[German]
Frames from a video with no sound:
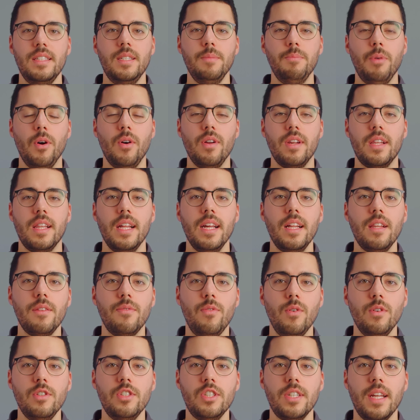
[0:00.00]
Die Bolt 6
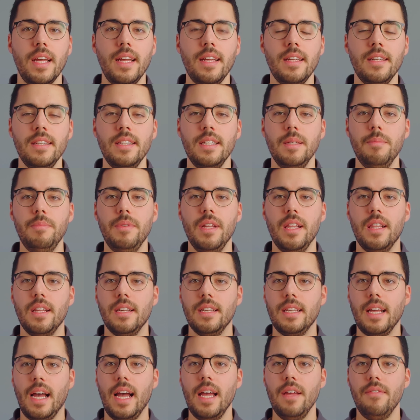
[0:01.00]
Funkstrecken gibt es in
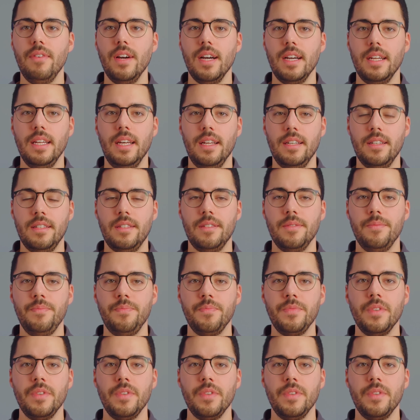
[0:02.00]
drei Varianten.